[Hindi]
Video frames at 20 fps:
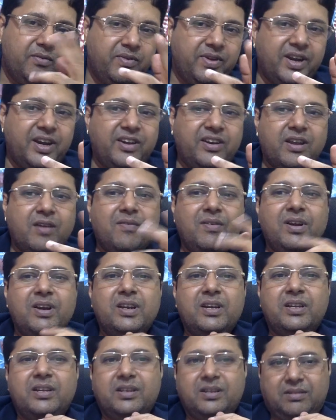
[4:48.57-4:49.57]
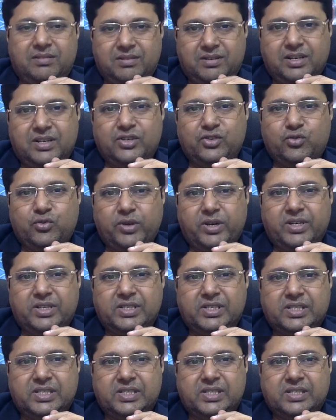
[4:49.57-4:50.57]
फिर है ट्रैवल
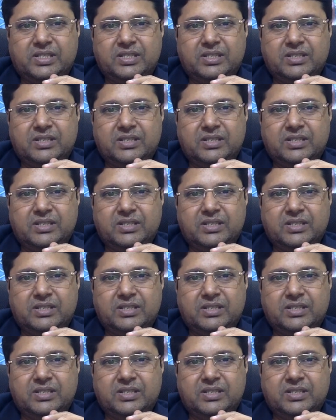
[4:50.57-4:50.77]
इंश्योरेंस